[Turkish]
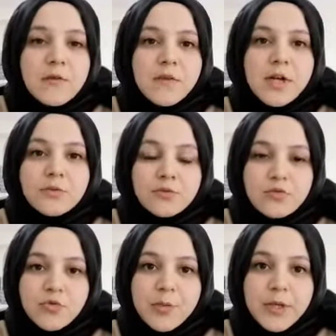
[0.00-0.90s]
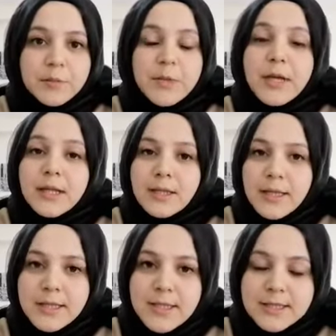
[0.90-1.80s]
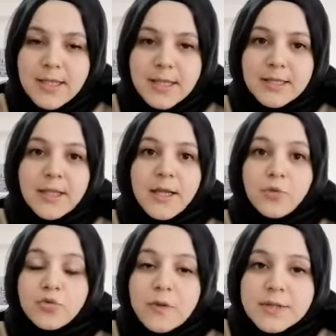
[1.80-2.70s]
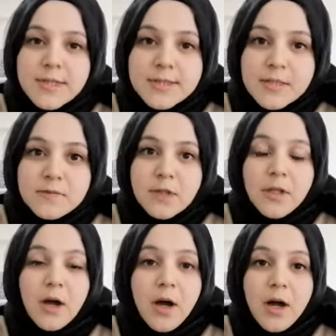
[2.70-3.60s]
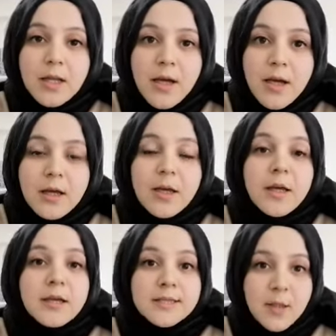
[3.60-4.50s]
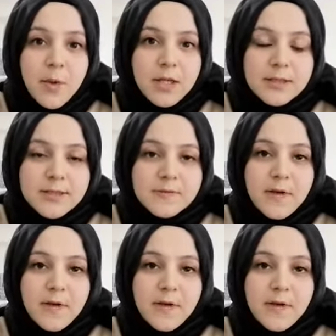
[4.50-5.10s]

Fakat unutmayalım LGS'ye de üniversite sınavına da hala zamanınız